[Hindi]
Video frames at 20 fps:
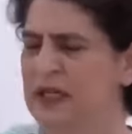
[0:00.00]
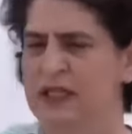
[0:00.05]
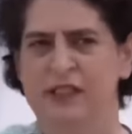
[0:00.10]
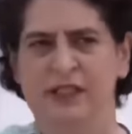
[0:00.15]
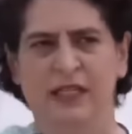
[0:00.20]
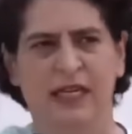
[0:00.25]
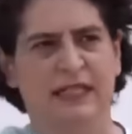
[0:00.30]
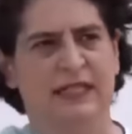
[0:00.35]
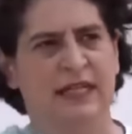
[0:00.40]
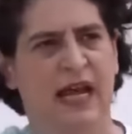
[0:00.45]

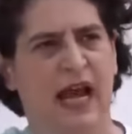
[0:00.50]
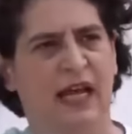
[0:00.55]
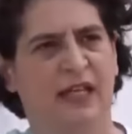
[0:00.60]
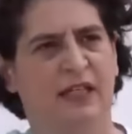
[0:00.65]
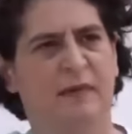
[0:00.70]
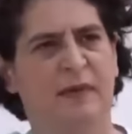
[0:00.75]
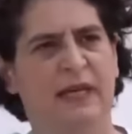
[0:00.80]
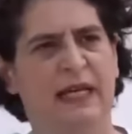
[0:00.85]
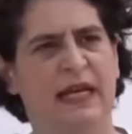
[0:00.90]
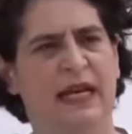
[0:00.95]
जिस
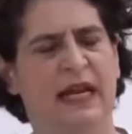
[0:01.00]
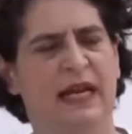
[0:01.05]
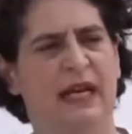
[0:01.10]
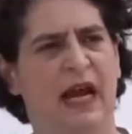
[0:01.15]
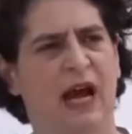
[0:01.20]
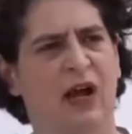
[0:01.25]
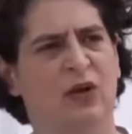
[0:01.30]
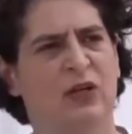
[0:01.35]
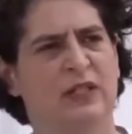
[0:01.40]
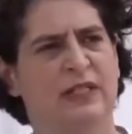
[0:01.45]
आदमी ने
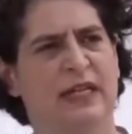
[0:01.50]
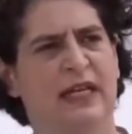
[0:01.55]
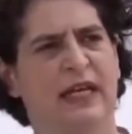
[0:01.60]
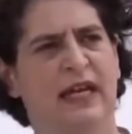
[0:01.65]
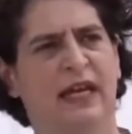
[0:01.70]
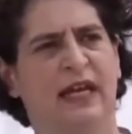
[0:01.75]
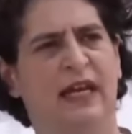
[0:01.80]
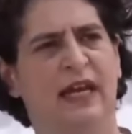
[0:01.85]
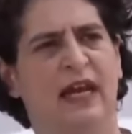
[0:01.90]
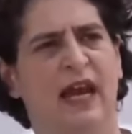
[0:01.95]
राहुल जी के
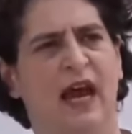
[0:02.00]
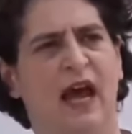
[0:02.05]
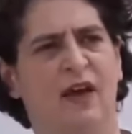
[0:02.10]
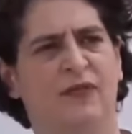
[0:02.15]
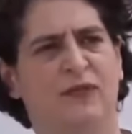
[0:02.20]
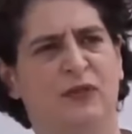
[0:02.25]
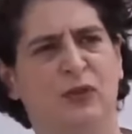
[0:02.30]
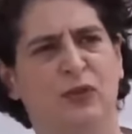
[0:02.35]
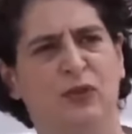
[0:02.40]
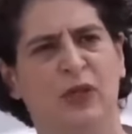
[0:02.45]
खिलाफ
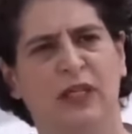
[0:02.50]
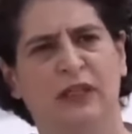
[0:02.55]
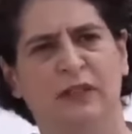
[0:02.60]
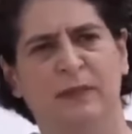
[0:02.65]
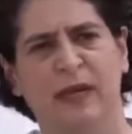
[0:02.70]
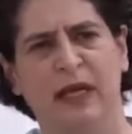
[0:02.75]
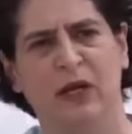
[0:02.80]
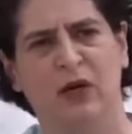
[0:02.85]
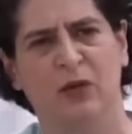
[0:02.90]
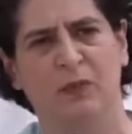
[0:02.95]
सूरत
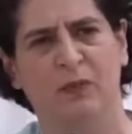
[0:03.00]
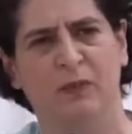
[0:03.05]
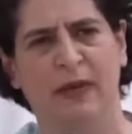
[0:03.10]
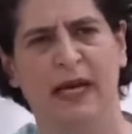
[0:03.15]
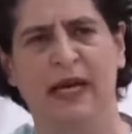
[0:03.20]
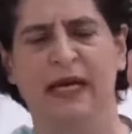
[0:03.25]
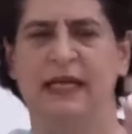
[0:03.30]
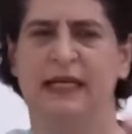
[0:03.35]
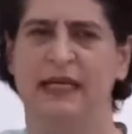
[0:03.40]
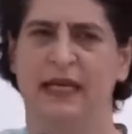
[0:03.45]
में
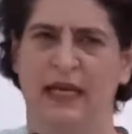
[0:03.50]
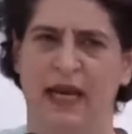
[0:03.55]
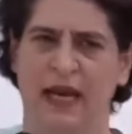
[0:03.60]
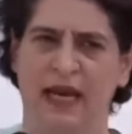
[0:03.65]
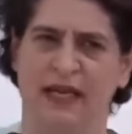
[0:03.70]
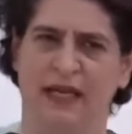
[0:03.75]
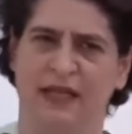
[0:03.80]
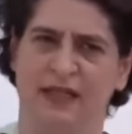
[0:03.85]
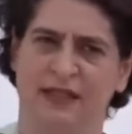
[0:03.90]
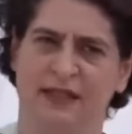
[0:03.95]
कंप्लेंट
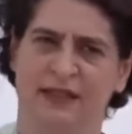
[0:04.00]
लगाई